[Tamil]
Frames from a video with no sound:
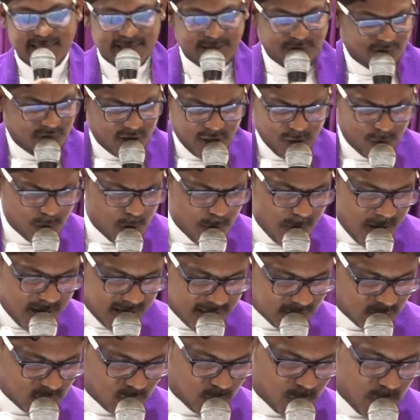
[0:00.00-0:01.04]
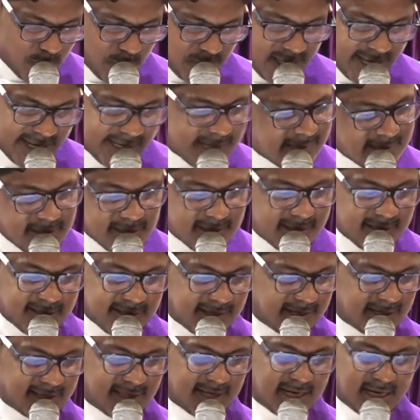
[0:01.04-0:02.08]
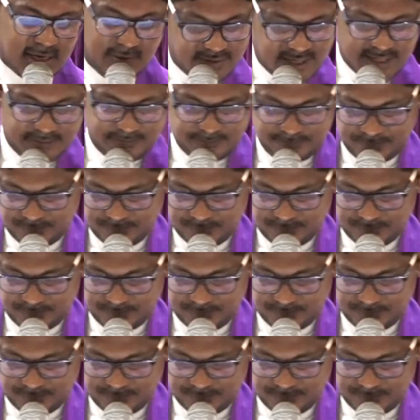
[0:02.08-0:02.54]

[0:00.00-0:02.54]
எவ்வளவு மகத்துவம் நிறைந்திருக்கிறது அல்லவா